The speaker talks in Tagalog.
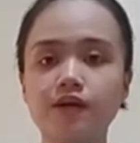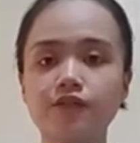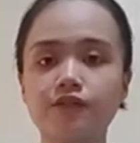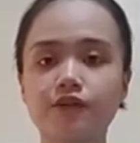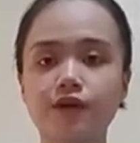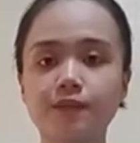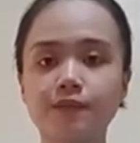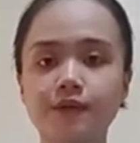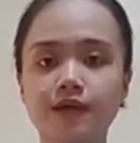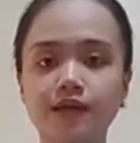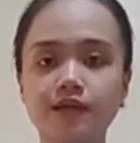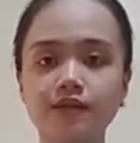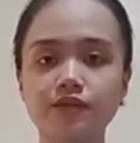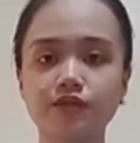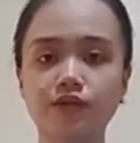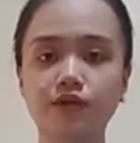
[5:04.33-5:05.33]
from
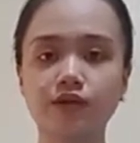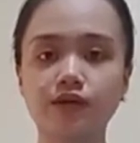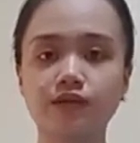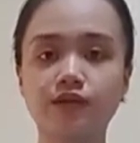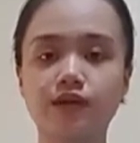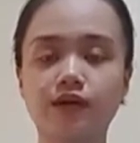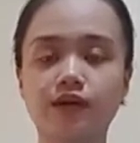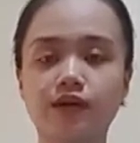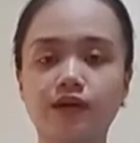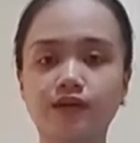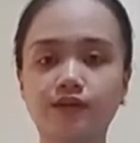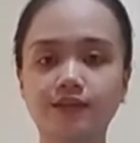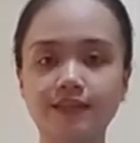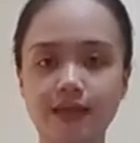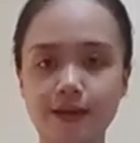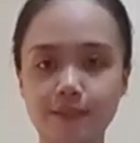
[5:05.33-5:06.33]
getting soiled and
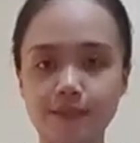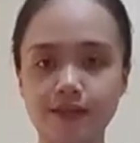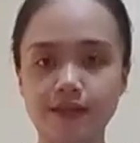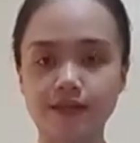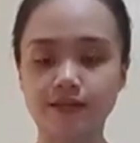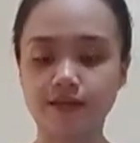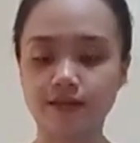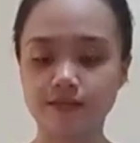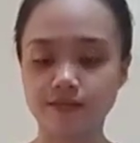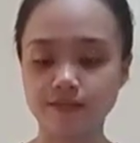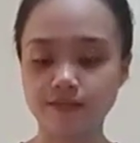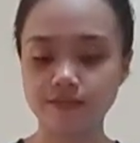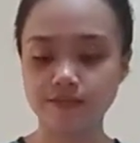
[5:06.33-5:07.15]
contaminated.